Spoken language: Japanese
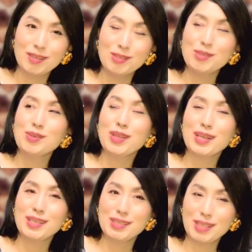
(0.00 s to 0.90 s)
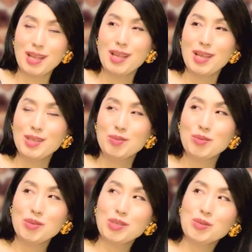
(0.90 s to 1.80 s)
いうような感じでそ
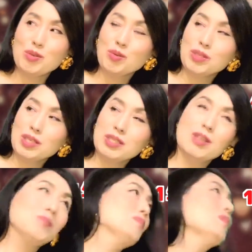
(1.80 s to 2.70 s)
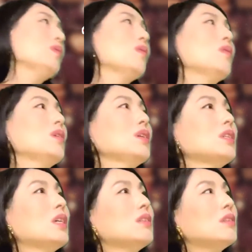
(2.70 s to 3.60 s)
の時ちょうどお兄ちゃんも
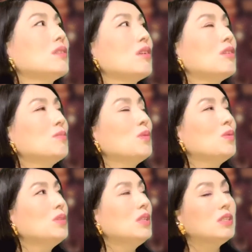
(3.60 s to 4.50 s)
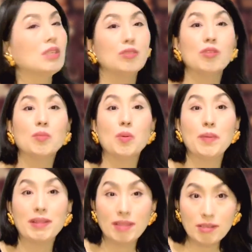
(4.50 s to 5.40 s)
いたんですけれどもお兄ちゃんとはもう
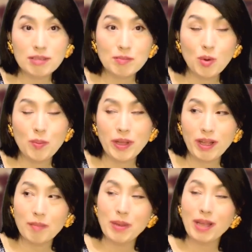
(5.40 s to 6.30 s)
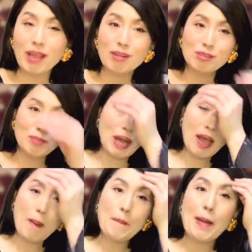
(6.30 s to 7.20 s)
全くもう真逆、ま
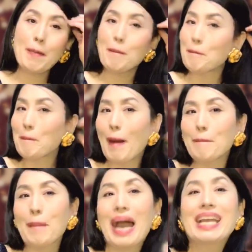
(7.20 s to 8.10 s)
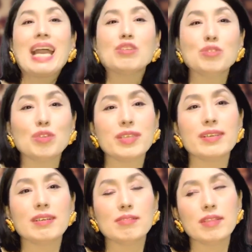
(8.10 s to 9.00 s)
まま、真逆の
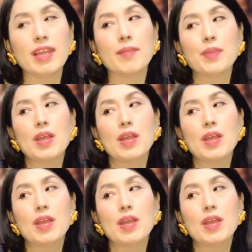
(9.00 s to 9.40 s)
性格で